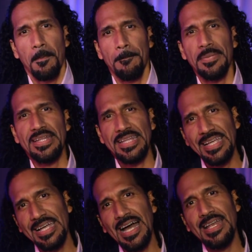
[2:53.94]

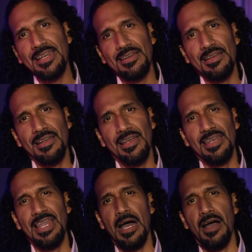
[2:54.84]
mitigar
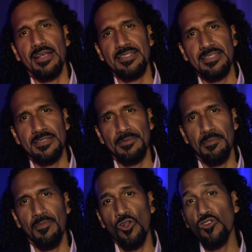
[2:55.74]
las,
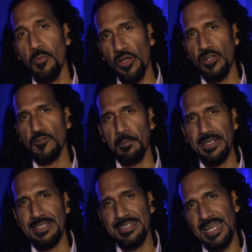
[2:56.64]
los modelos
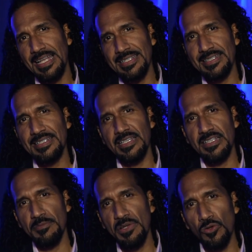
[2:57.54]
presenciales, es decir,
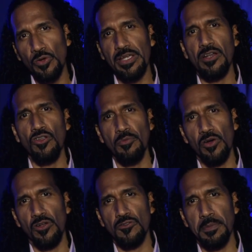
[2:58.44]
disminuir los
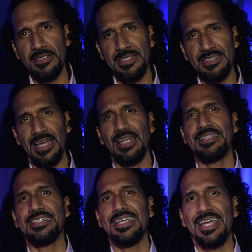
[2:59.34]
modelos
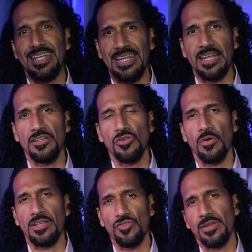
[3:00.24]
presenciales y generar
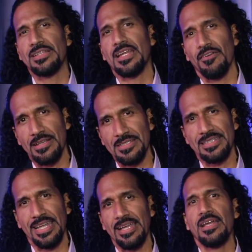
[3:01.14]
innovación a través
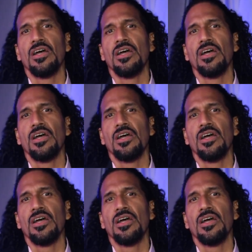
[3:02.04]
de